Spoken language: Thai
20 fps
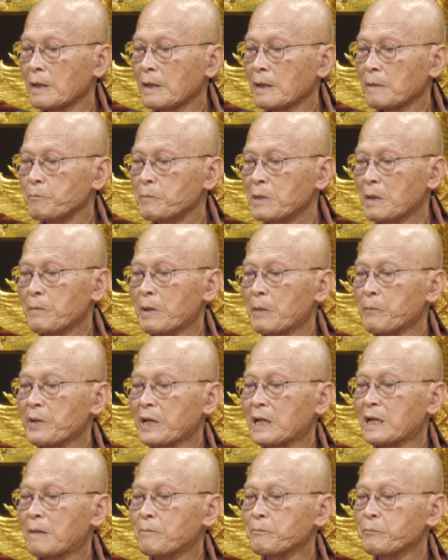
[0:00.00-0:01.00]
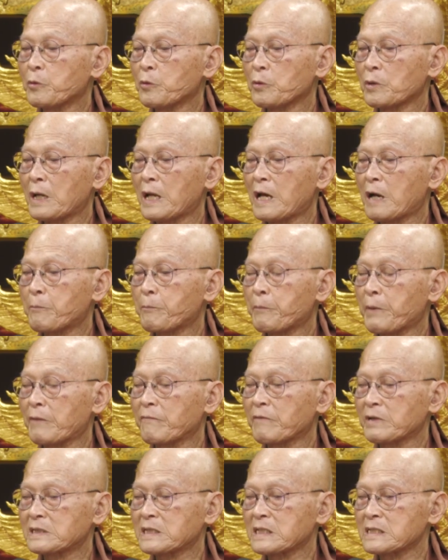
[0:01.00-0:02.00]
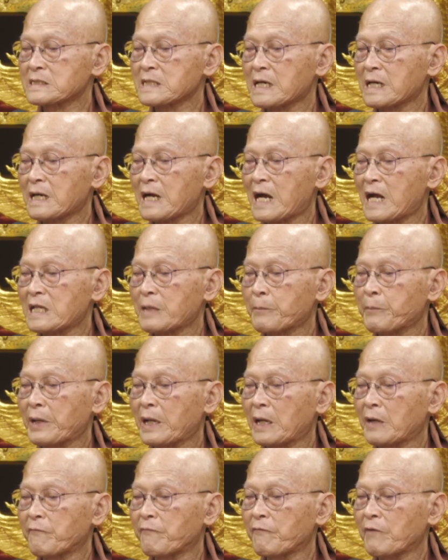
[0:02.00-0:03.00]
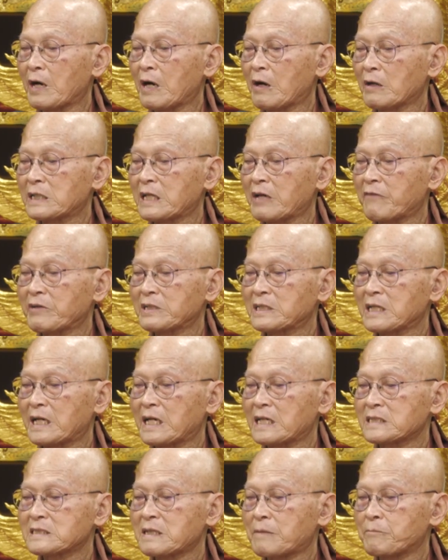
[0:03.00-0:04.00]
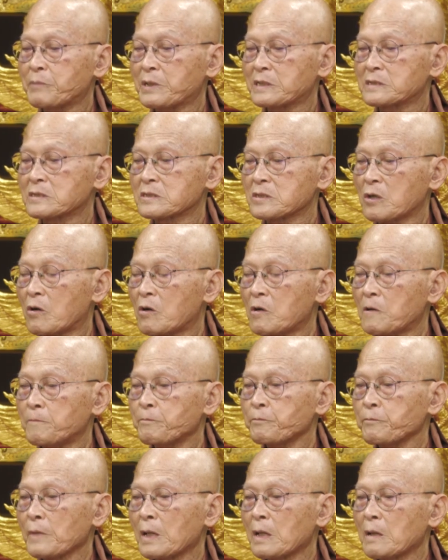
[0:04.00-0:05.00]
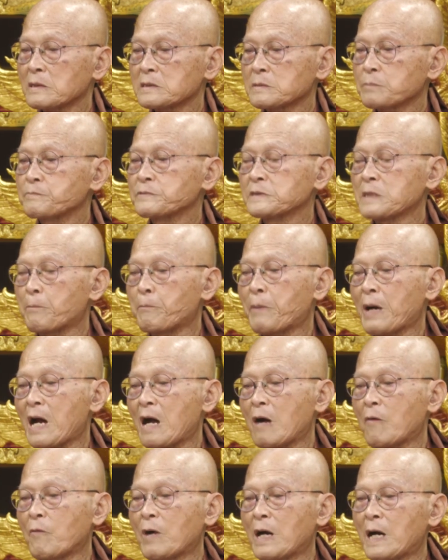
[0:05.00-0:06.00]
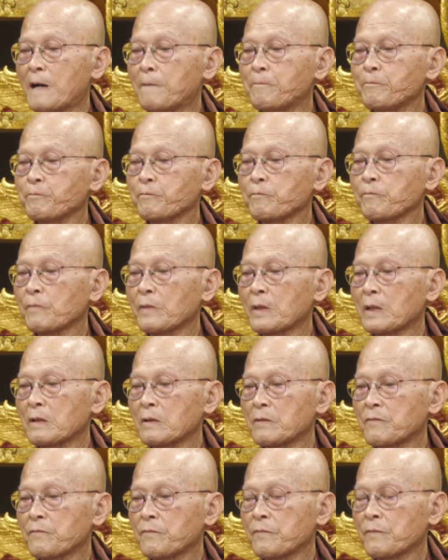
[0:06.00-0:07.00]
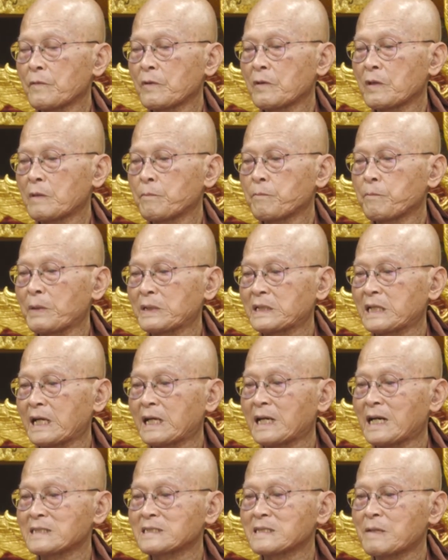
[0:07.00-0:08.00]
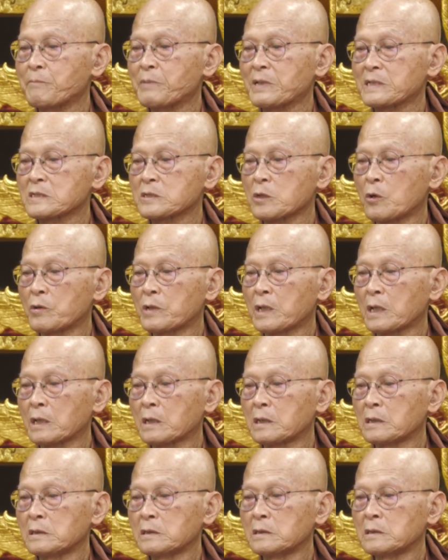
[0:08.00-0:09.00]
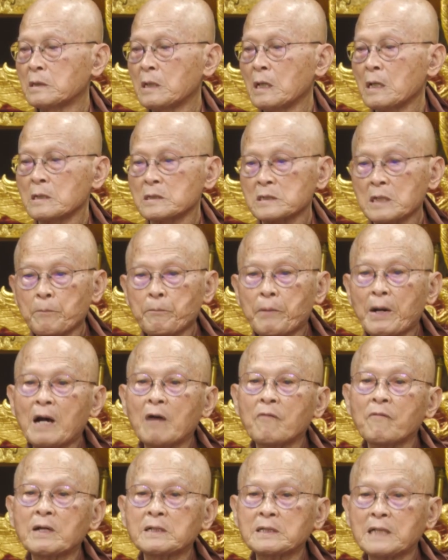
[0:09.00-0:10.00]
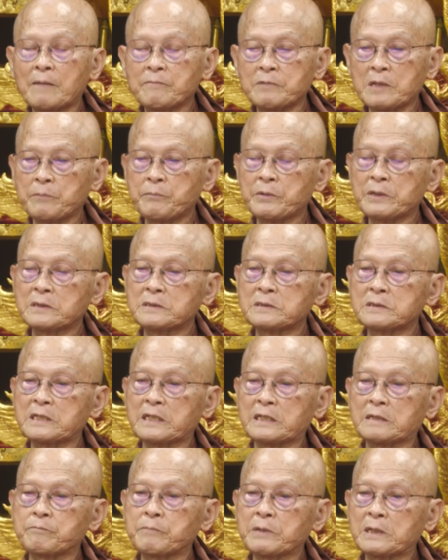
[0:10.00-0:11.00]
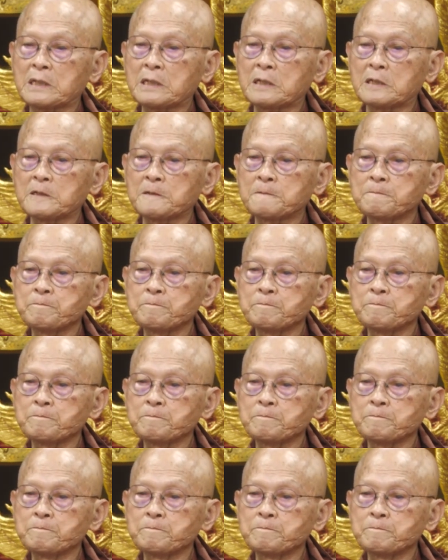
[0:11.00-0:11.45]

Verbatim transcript: เมื่อมันมีคำพูดแล้วเป็นวจีสังขารที่เป็นอธิวัจนะ สัมผัสโซสภาวะปฏิฆาสัมผัสโซนั่นคือ สภาวะธรรมที่เป็นจิตมันเกิด